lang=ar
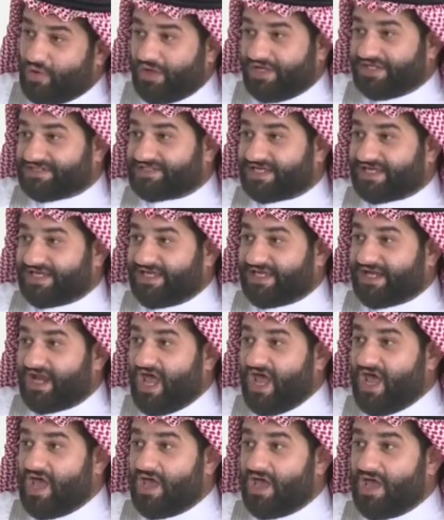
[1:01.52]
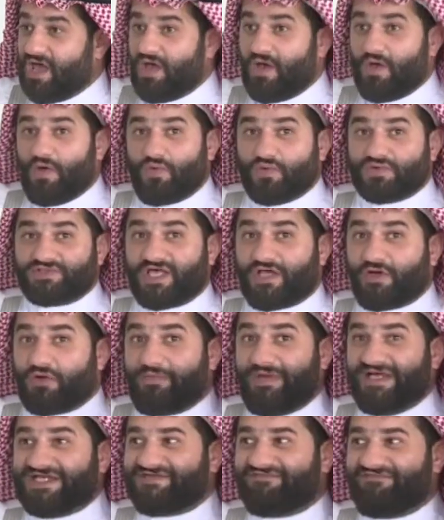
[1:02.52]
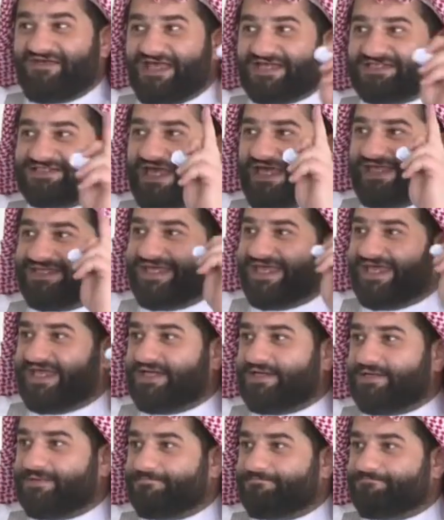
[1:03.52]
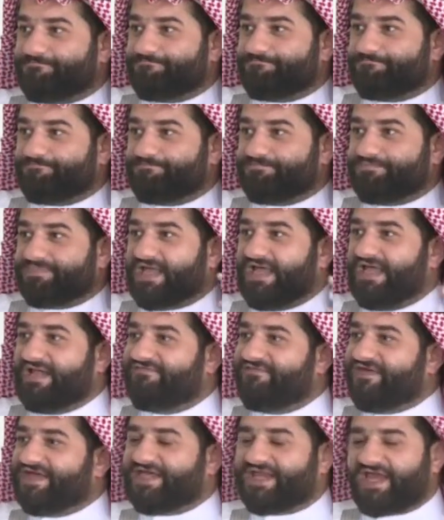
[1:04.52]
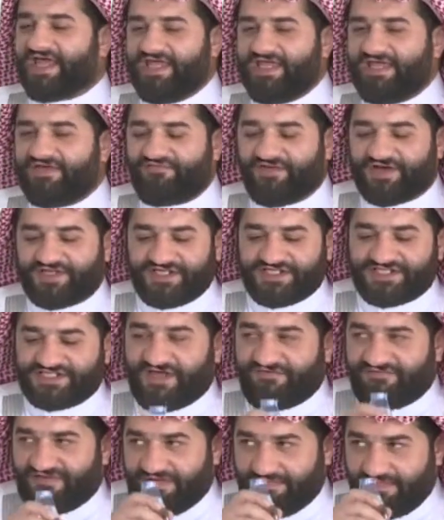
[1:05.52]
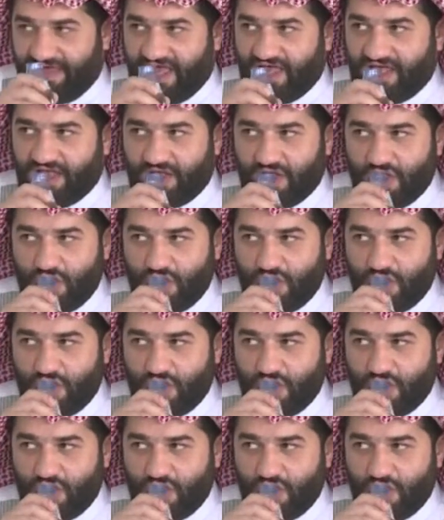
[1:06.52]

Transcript: مويه صغيره وصار له ماشي فيها ساعتين صحيح. الفكرة هي في ارتشاف الماء